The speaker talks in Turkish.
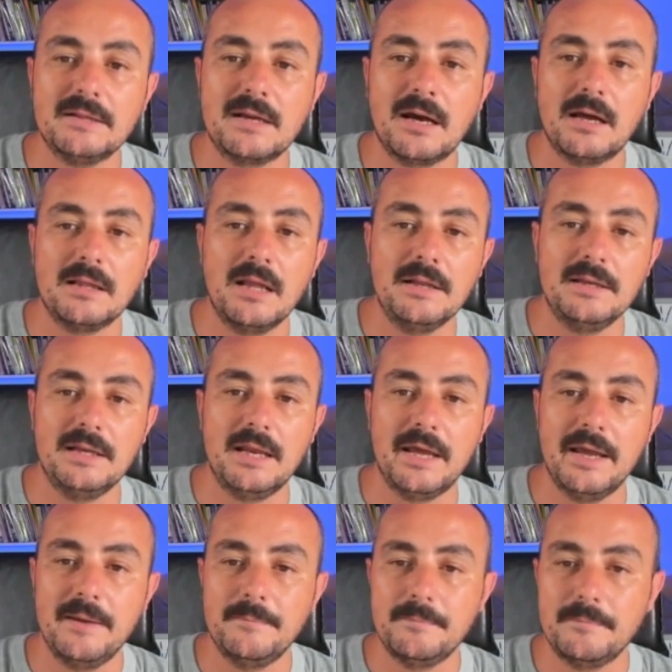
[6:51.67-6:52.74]
kalan
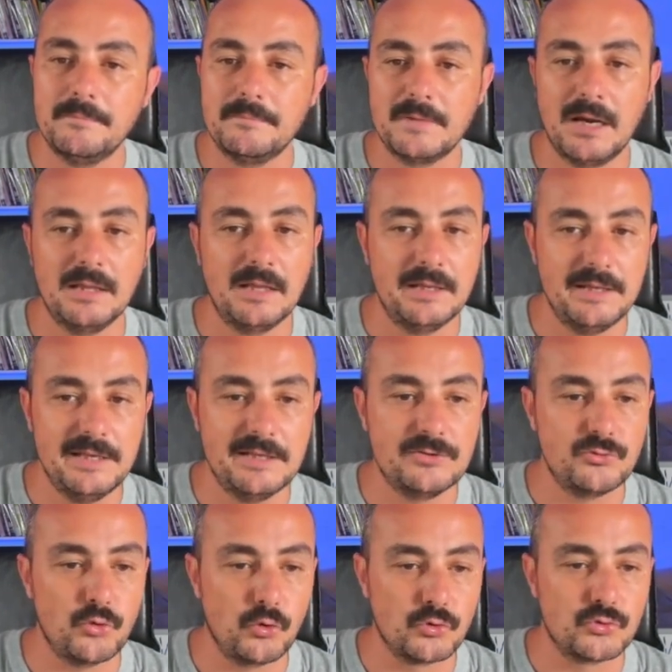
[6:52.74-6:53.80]
ile kalan
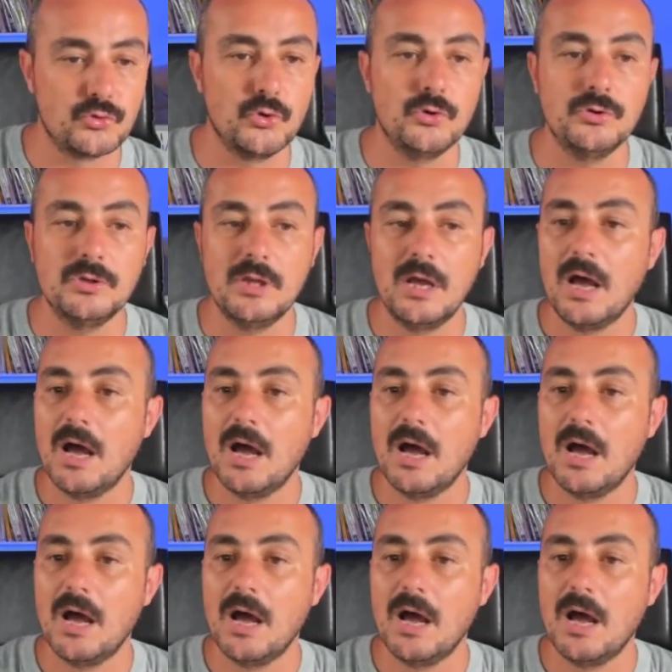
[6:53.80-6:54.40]
x olsun.